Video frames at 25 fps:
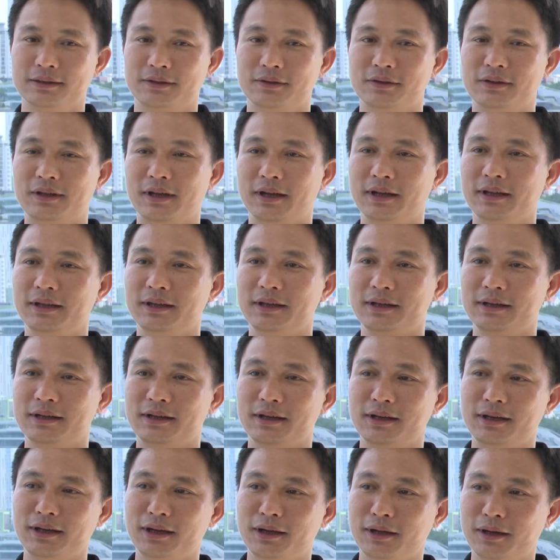tôi thấy
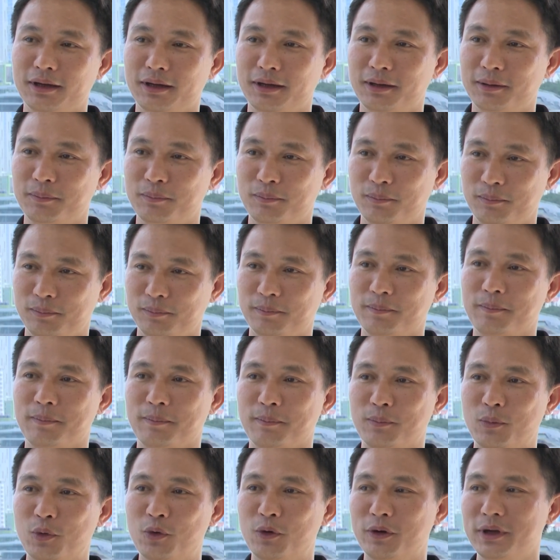rất là
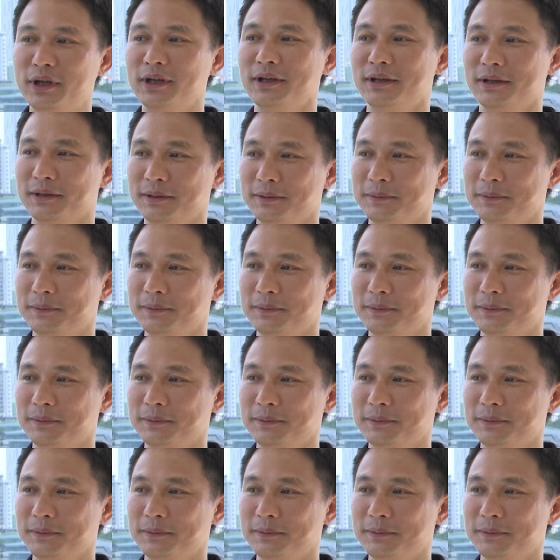bổ ích